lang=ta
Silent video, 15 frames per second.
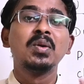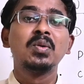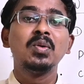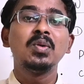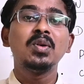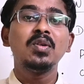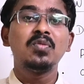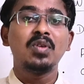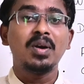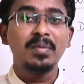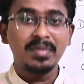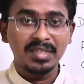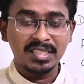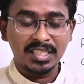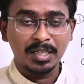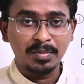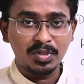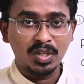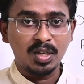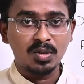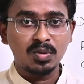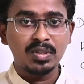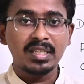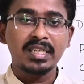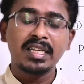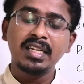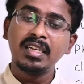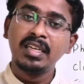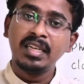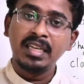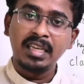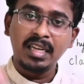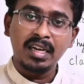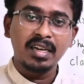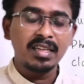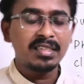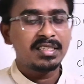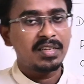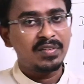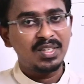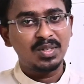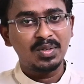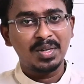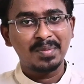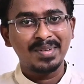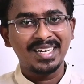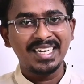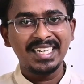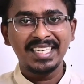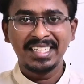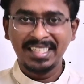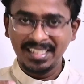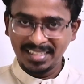கூகுள் ஃபார்ம் டிஸ்கிரிப்ஷனில் கொடுத்துருக்கேன் இல்லைனா செவன் டூ டபுள் நைன்